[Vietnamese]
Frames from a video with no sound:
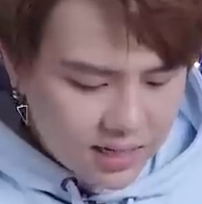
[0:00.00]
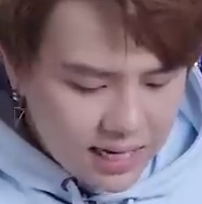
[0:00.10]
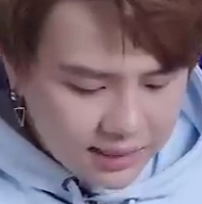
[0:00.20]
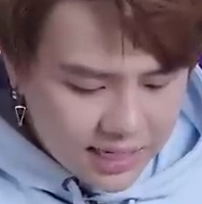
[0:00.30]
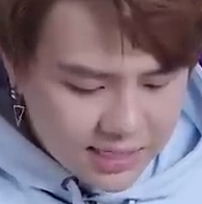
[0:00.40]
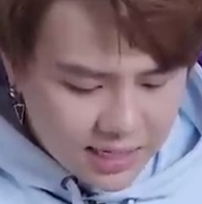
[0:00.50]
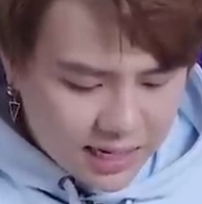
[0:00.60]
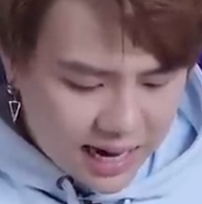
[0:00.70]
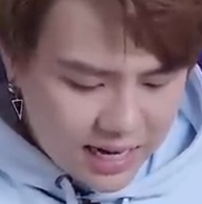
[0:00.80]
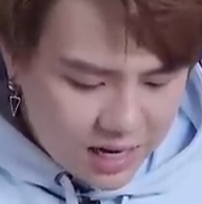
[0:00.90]
đừng linh tin
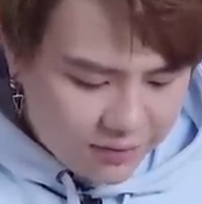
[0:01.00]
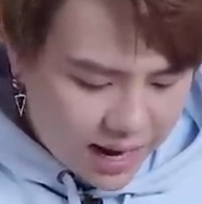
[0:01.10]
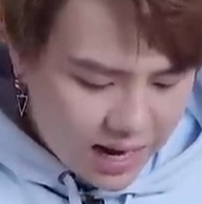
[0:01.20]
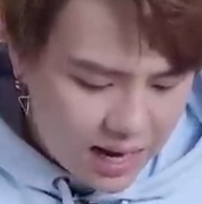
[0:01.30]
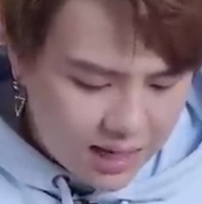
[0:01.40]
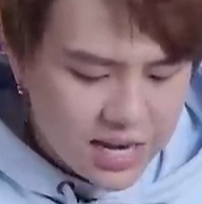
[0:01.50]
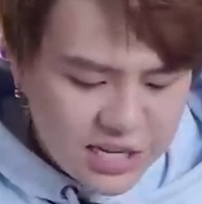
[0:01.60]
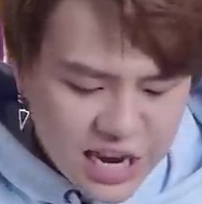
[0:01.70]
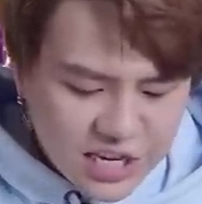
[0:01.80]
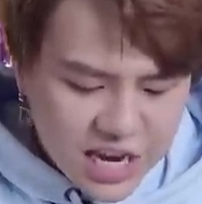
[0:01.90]
xin hãy đi về
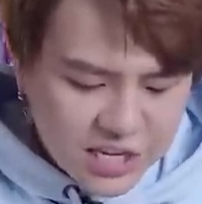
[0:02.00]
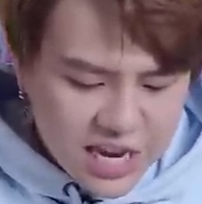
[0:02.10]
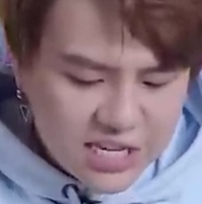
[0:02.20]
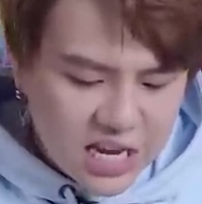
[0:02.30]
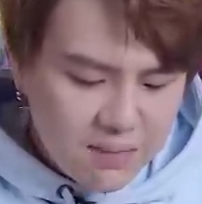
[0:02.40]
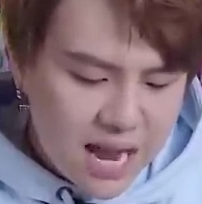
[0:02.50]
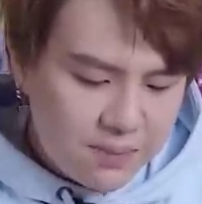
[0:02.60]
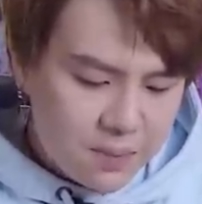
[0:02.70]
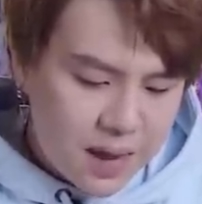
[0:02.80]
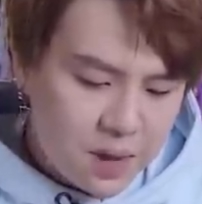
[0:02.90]
chí chí chí chí
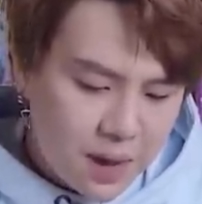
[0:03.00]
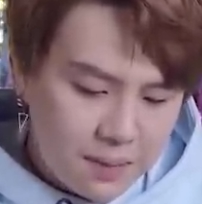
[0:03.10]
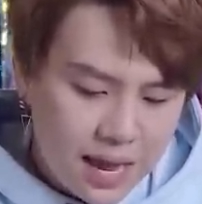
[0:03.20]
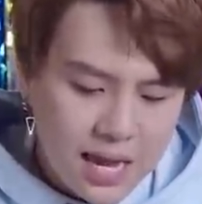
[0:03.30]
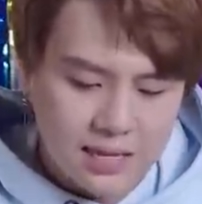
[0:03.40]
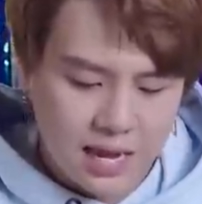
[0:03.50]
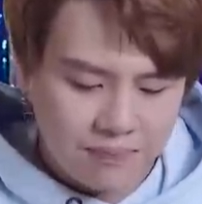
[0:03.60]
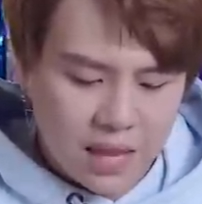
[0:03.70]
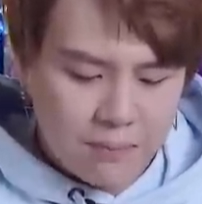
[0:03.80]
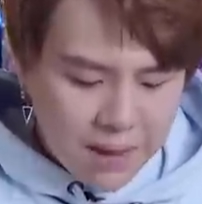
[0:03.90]
baby baby baby um,
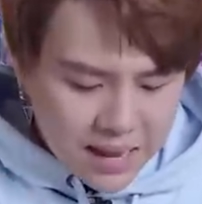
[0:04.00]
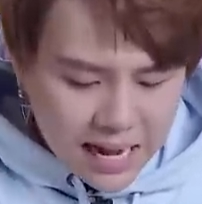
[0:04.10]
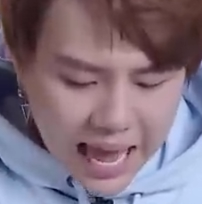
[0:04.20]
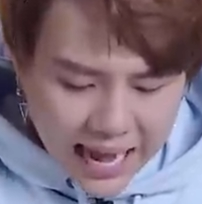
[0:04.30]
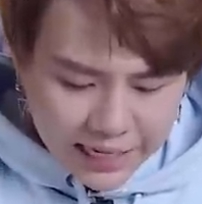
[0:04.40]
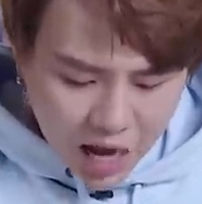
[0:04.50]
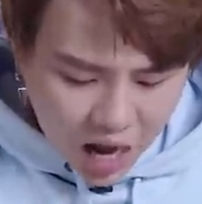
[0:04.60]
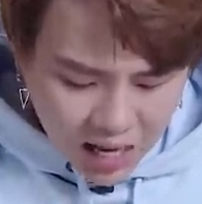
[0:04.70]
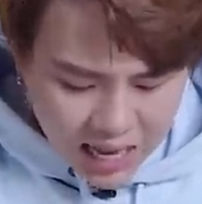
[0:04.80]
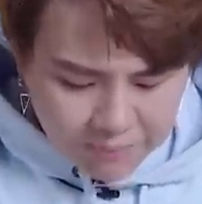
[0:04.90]
baby là anh
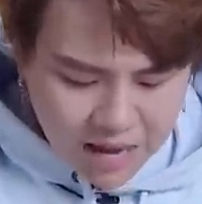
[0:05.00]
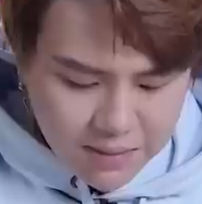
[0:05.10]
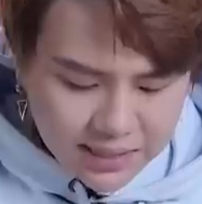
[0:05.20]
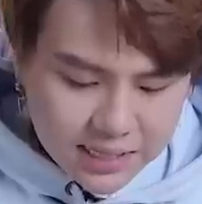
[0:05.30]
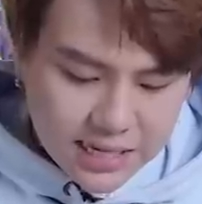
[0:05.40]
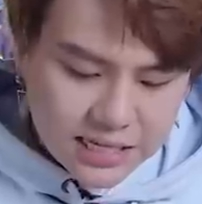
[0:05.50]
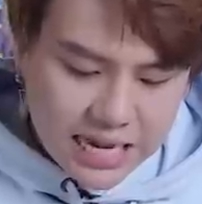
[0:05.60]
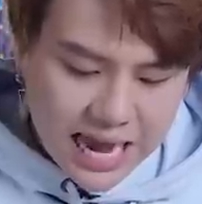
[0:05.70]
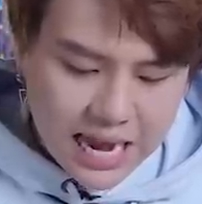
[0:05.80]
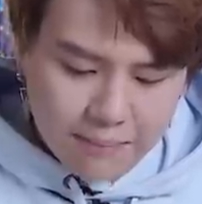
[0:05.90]
đó baby thật xinh
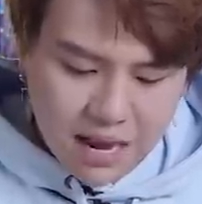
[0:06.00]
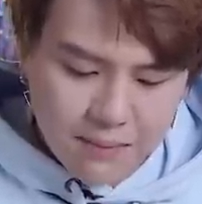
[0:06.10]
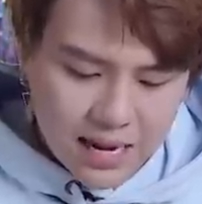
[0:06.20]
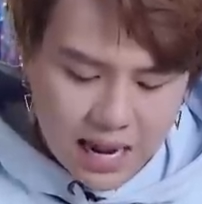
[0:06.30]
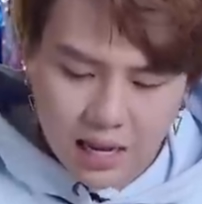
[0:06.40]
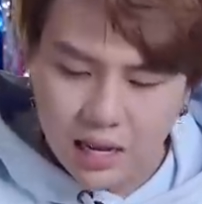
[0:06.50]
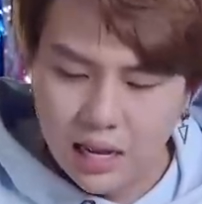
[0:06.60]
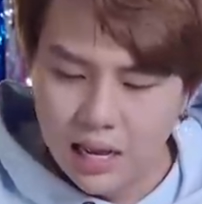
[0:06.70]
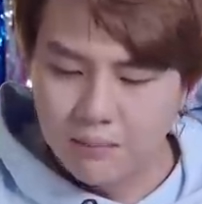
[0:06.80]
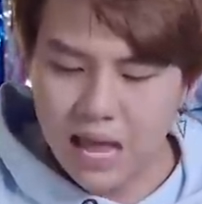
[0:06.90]
trai baby
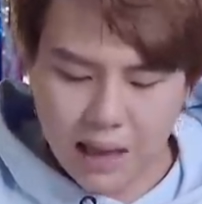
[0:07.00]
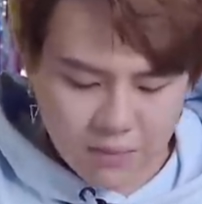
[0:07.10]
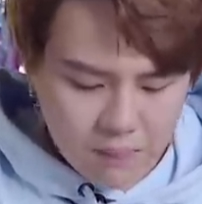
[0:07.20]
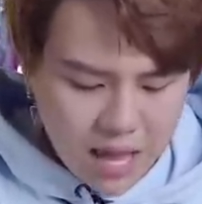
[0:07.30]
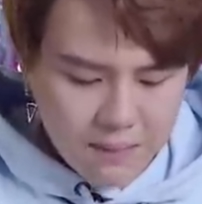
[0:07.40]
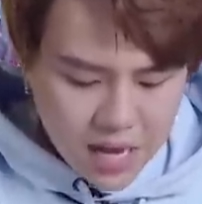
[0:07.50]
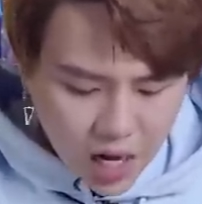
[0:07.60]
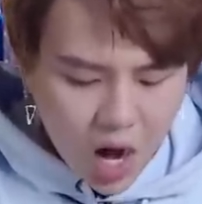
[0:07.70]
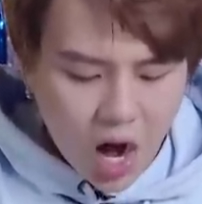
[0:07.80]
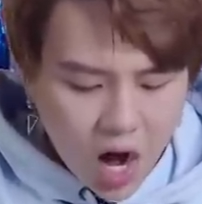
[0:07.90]
I'm a baby
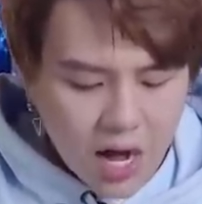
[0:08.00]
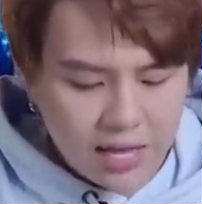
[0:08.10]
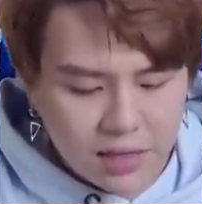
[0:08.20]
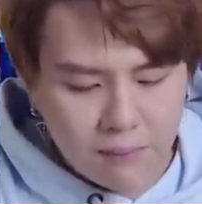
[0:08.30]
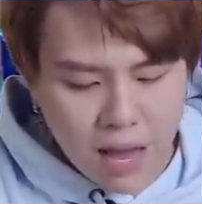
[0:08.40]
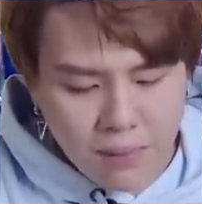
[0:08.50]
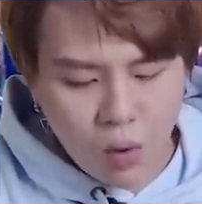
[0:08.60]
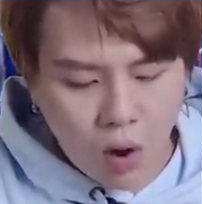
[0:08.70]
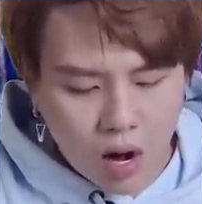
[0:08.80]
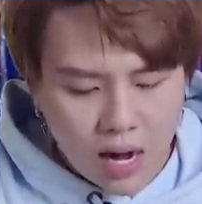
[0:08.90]
girl in the baby
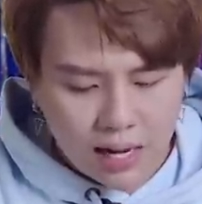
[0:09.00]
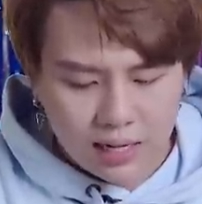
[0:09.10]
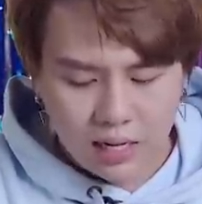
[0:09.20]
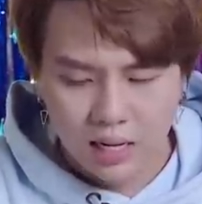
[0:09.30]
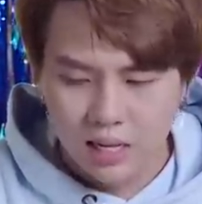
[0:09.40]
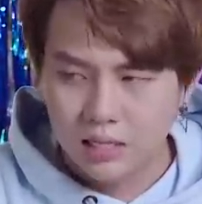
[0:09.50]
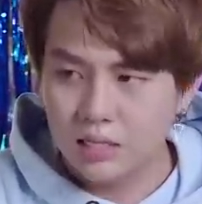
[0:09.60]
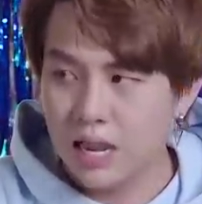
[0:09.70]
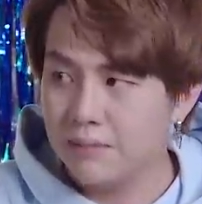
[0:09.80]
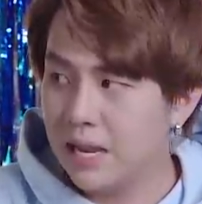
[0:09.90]
world nah,
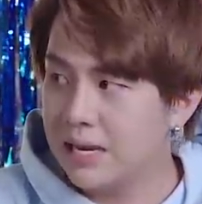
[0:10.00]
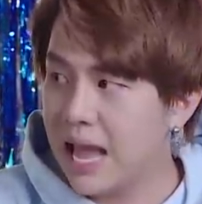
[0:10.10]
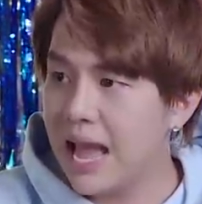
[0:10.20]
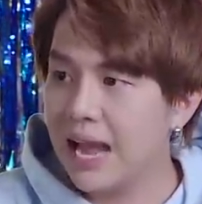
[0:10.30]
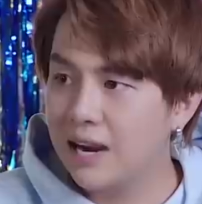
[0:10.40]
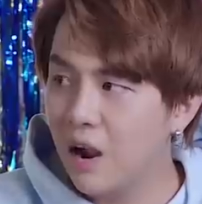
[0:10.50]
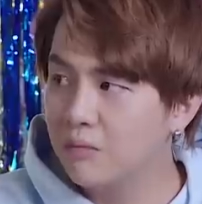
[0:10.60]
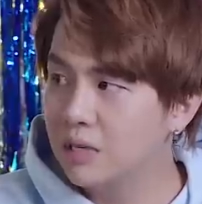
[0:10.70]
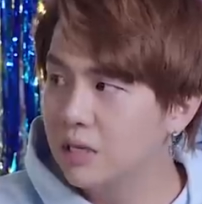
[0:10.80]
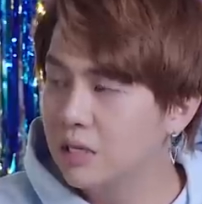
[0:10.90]
cho em đèn đá
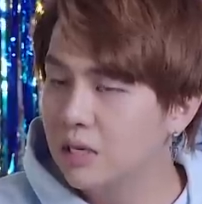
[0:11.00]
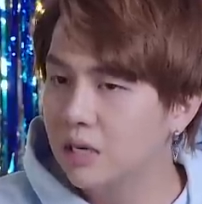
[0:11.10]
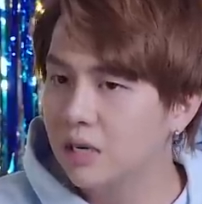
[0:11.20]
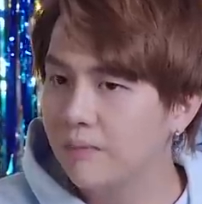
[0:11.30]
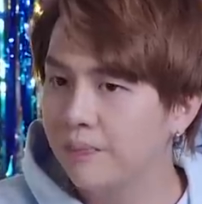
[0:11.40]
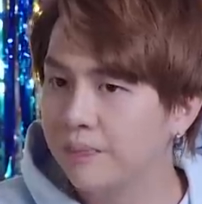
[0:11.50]
không đường